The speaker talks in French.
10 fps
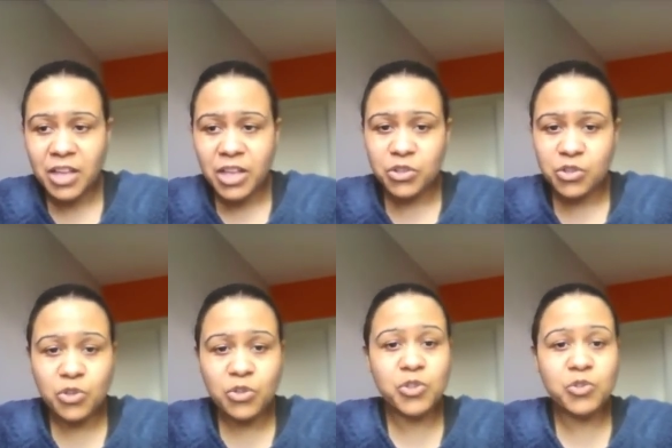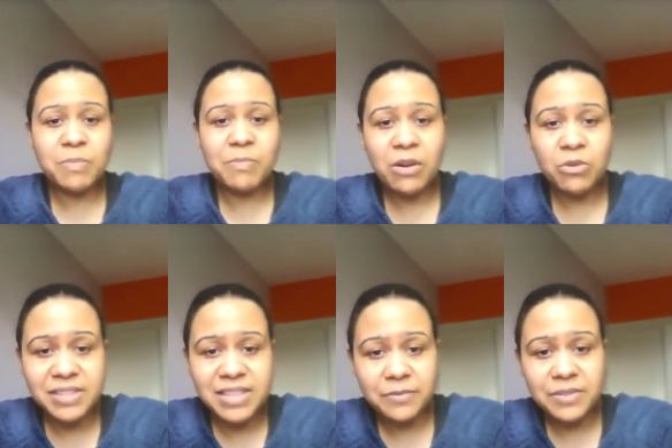Je ne suis pas au
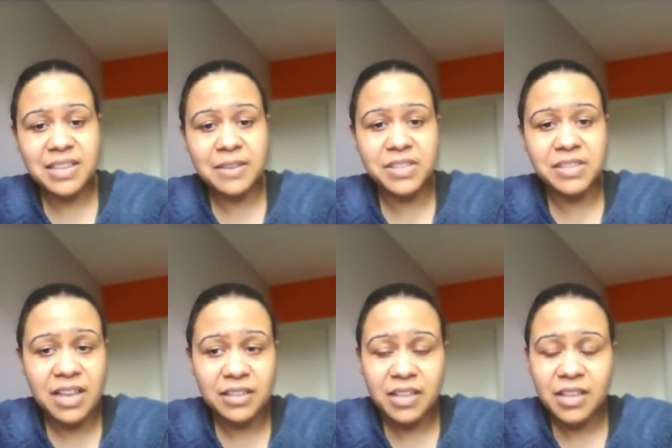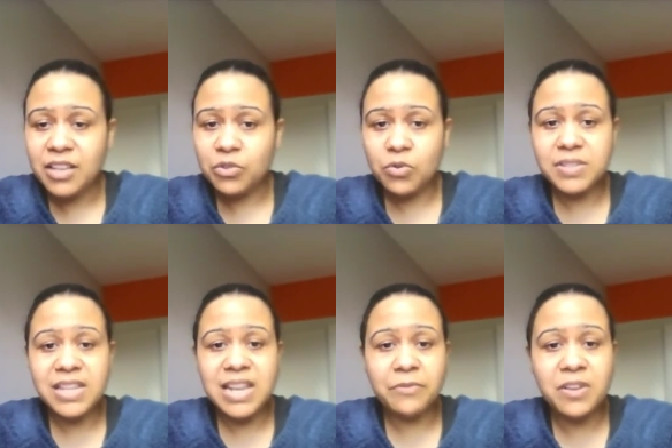service des visas. Donc
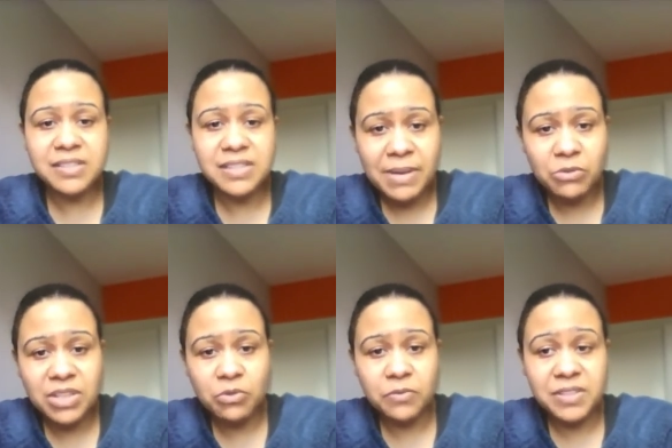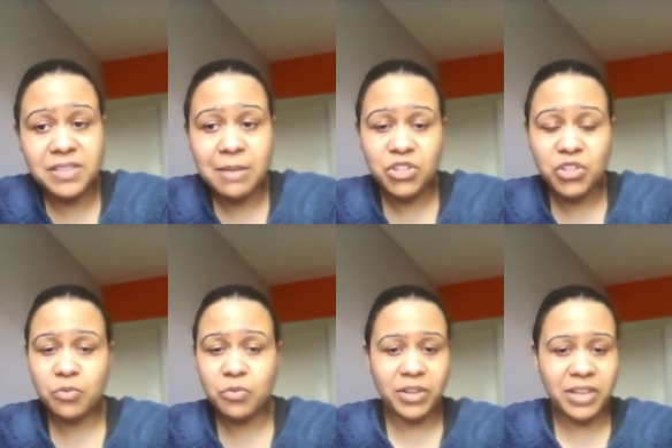si la France t'a pas donné ton visa, moi j'y
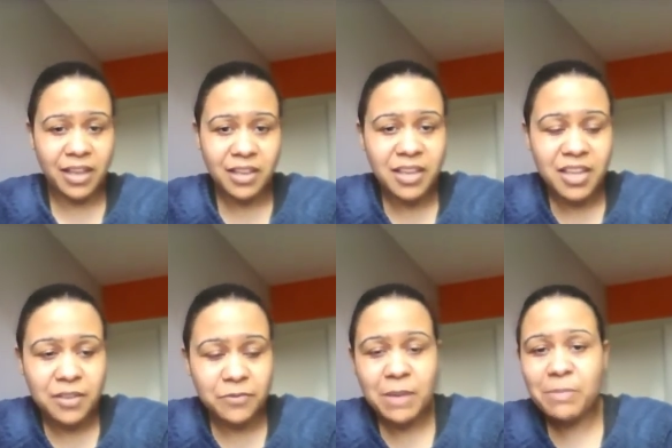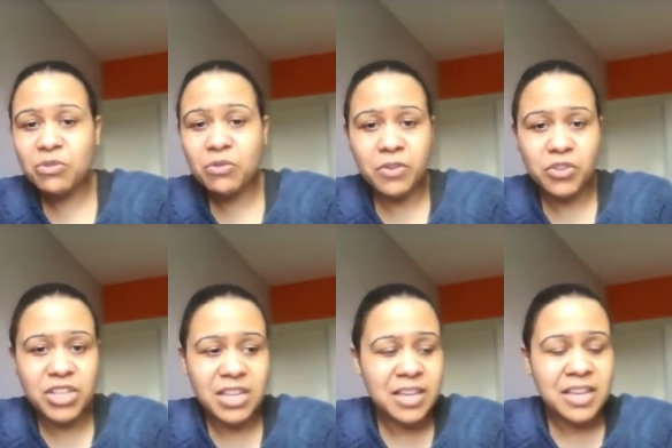suis pour rien. Viens pas te
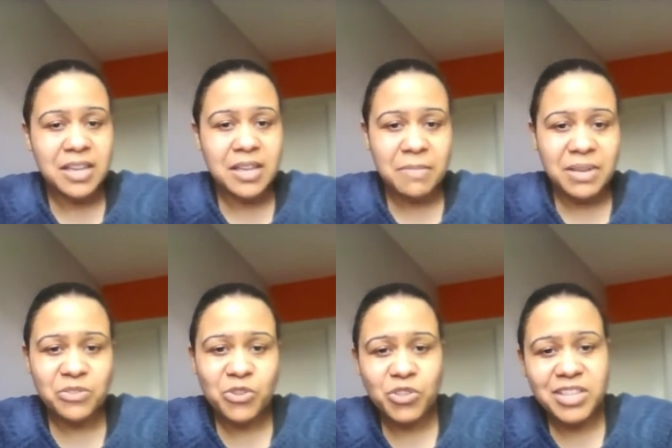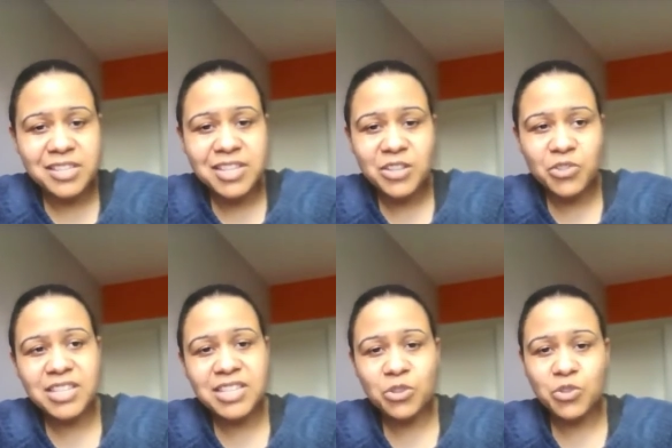venger parce que je t'ai dit, je
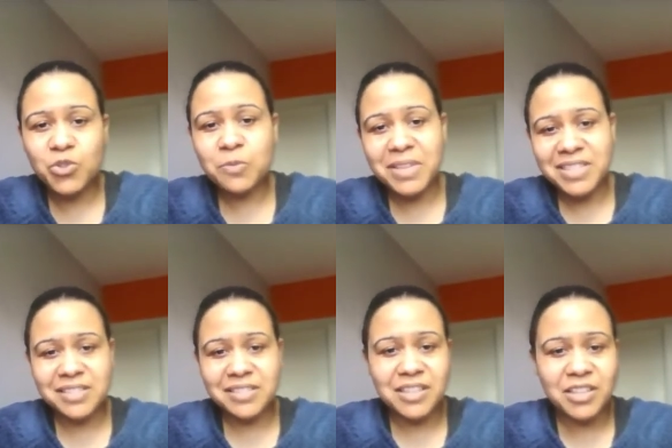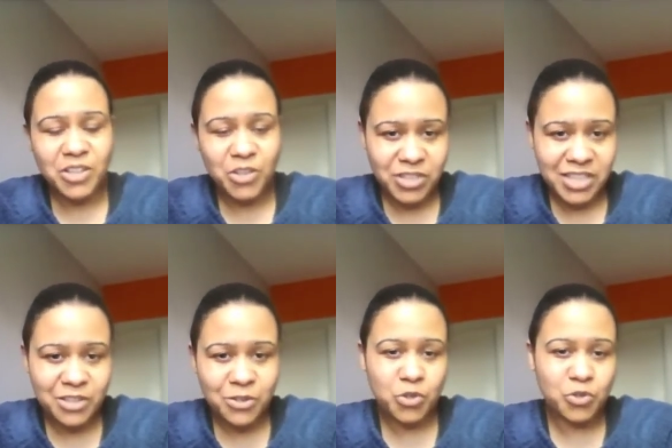t'ai dit que je suis métisse. Je t'ai
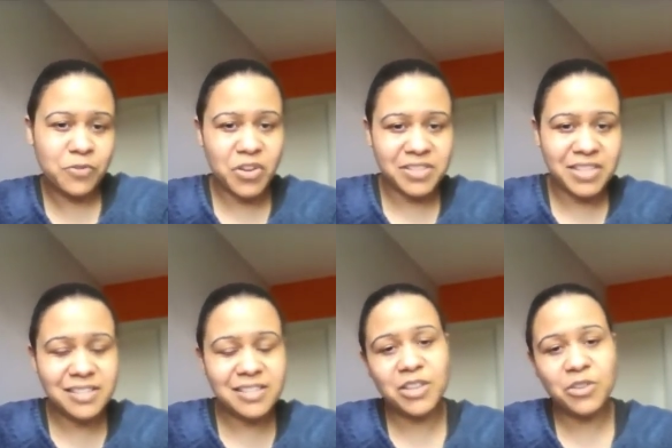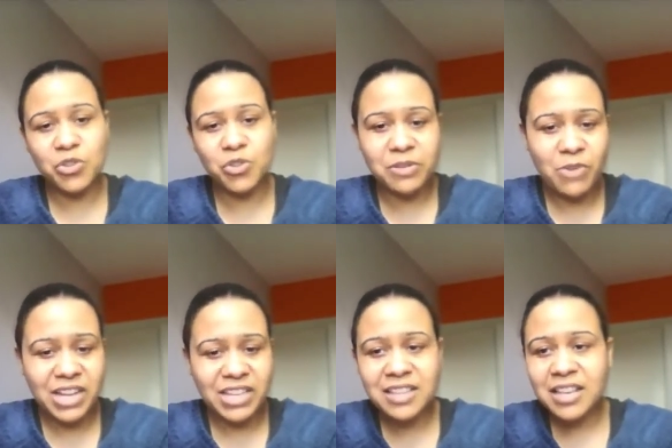dit que je suis française et que je suis
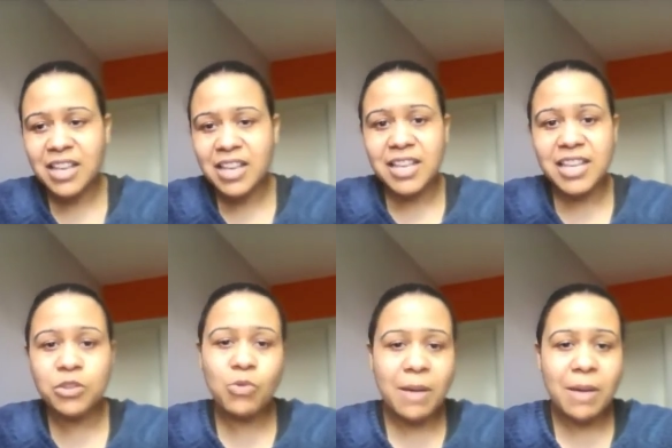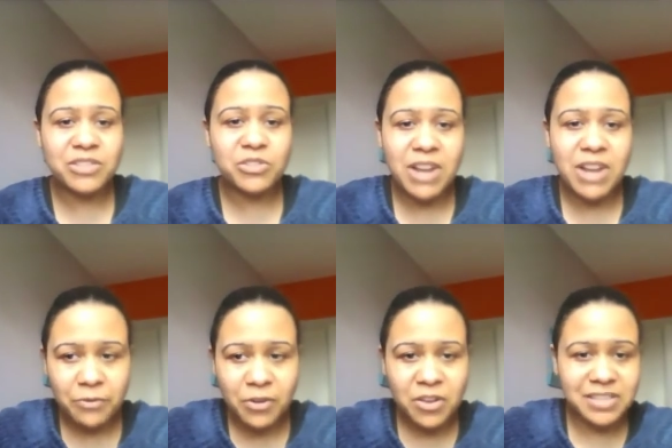ivoirienne. Et toi, parce que la
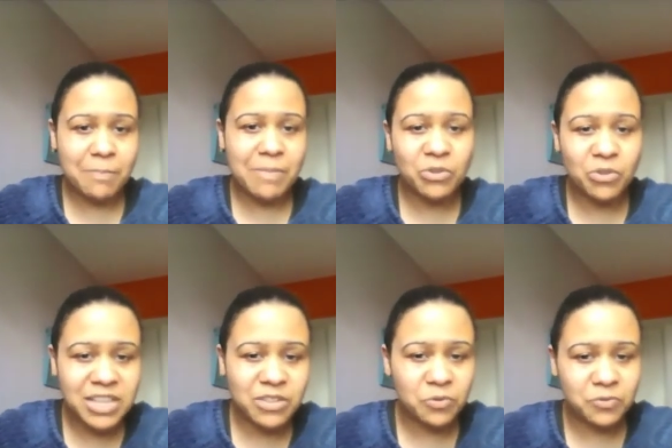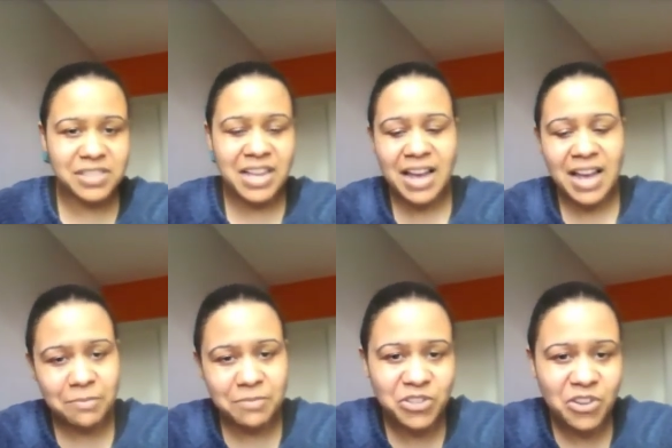France t'a pas donné ton visa à
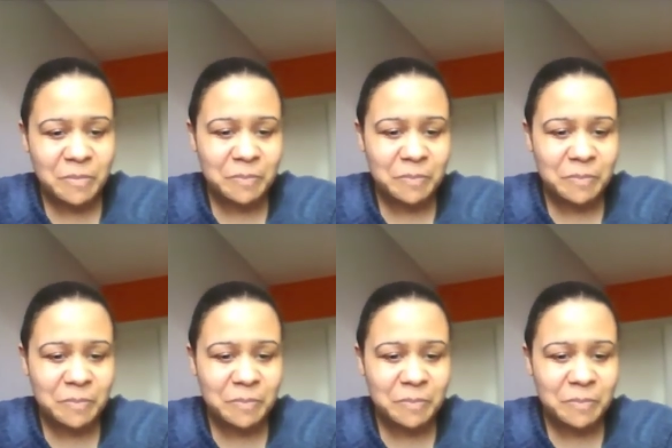Abidjan,